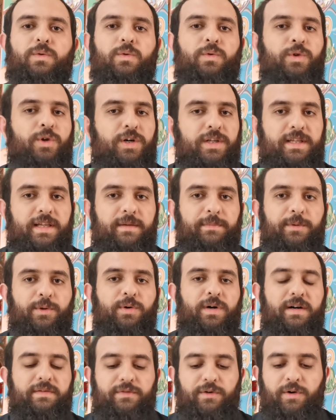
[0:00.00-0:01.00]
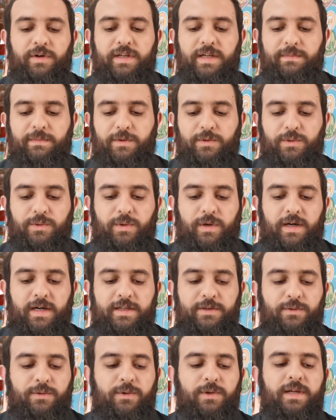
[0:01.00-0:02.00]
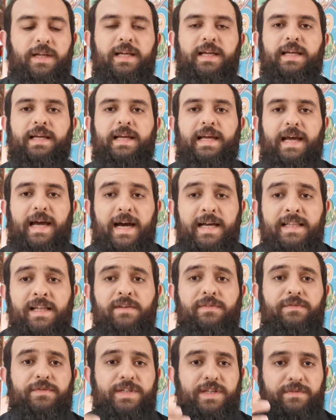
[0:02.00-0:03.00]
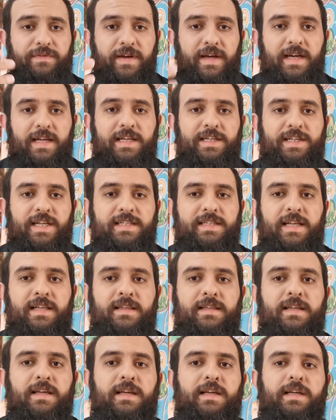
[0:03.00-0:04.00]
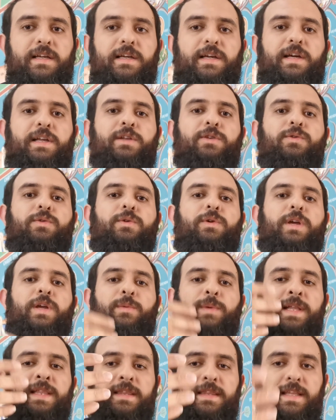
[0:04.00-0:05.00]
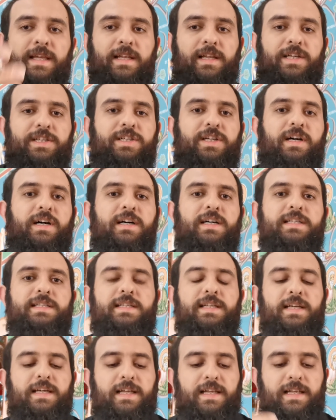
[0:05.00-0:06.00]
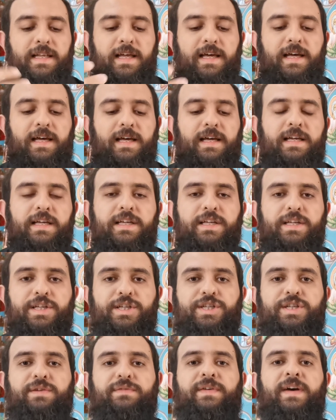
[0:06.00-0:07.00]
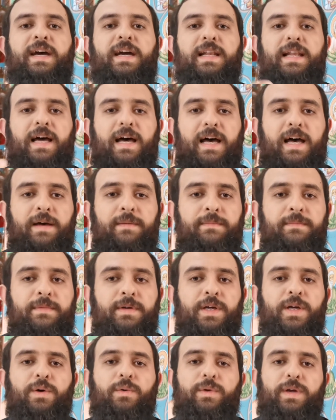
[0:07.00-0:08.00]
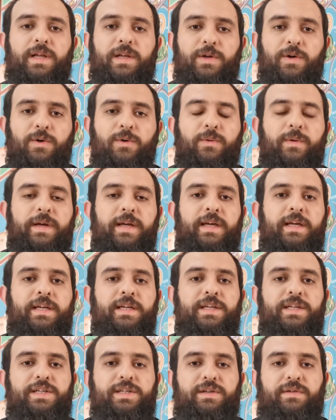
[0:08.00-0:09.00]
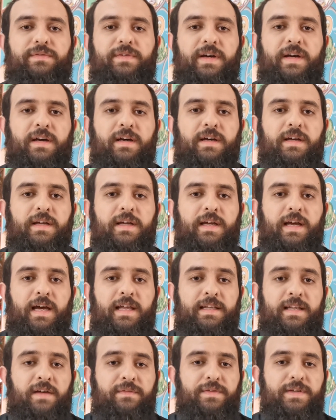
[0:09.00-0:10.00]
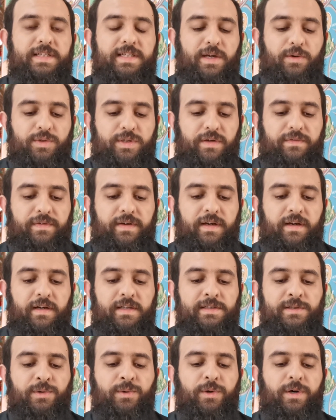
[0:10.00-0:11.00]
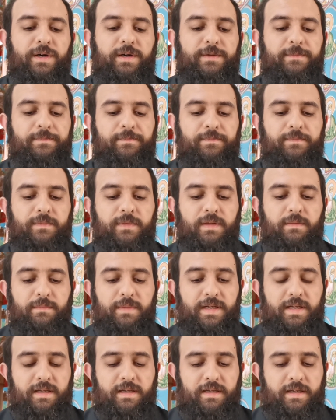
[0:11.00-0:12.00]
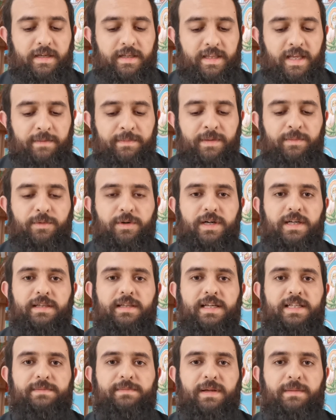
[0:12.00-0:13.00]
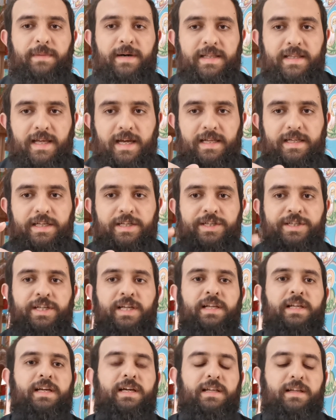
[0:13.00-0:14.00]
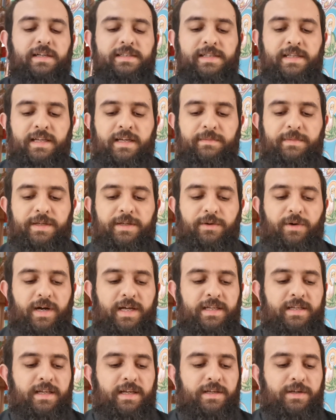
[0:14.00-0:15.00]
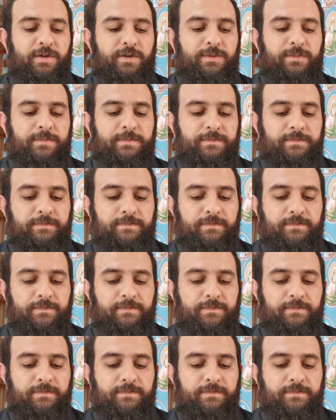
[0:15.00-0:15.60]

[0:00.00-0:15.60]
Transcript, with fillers: ونقطة بيوقف هون الموضوع على طول هدف شفاء الجسد انه يودي الاشخاص للشفاء الاهم يلي هو شفاء النفس او شفاء الروح بالكتاب المقدس بالمقطع الانجيلي يلي قريناه من يوحنا اليوم